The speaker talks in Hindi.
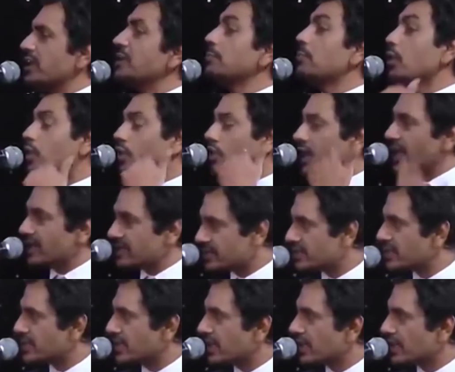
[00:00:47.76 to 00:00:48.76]

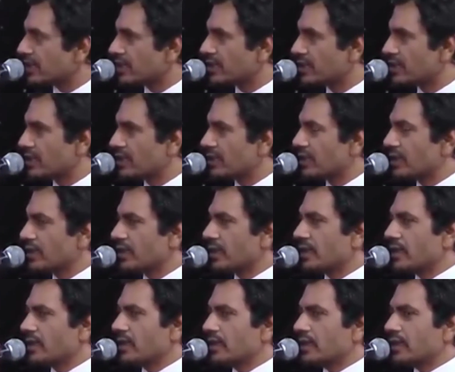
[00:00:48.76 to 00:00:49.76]
डीमोरलाइज किया
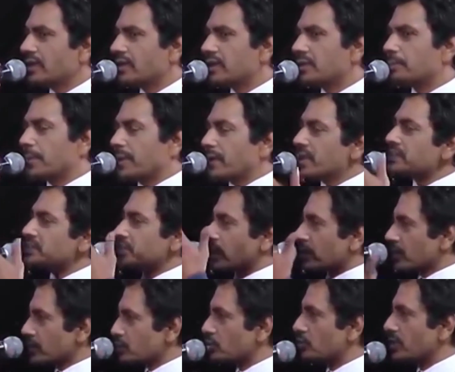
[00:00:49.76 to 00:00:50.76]
कि पहले
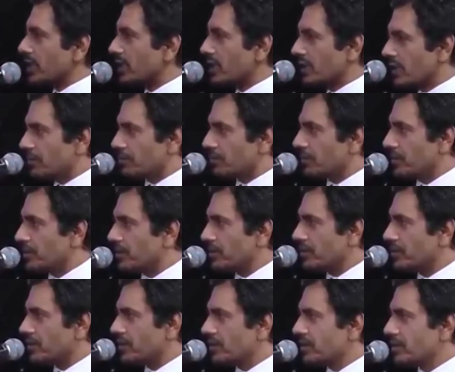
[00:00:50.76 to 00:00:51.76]
शक्ल तो देख ले अपनी
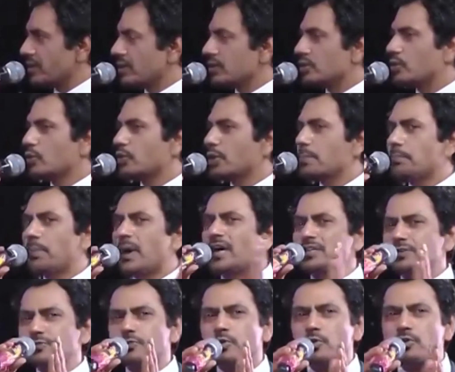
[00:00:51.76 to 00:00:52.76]
क्योंकि
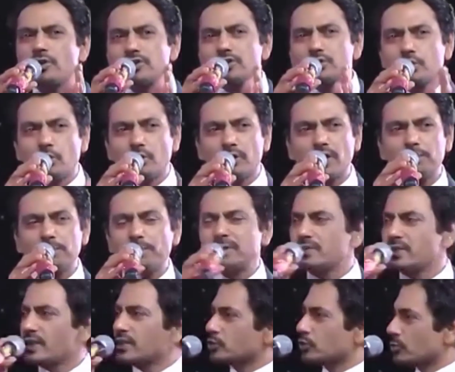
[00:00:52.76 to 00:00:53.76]
पांच फुट का छोटा
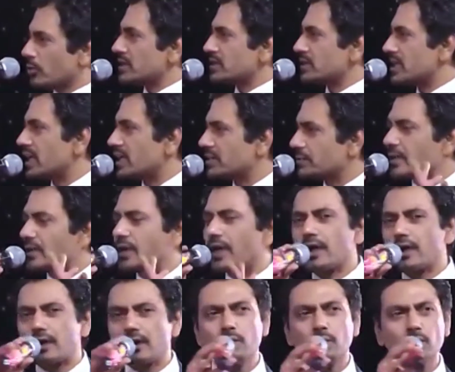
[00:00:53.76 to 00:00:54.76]
पतला दुबला सा आदमी
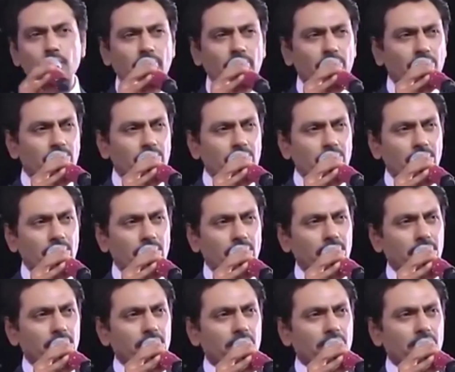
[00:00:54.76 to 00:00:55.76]
काला कलूटा
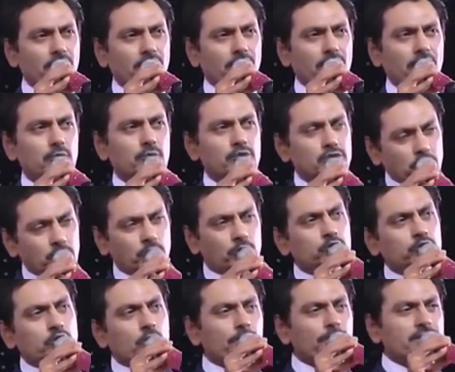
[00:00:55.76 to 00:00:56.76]
मुझे
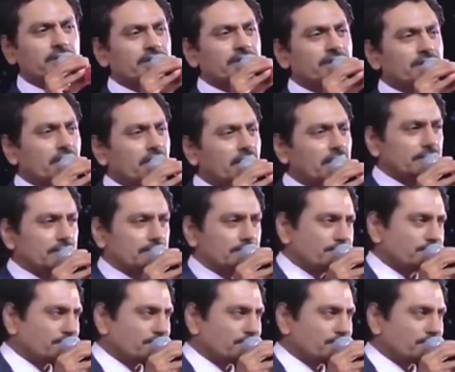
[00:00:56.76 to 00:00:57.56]
खुद को पता नहीं था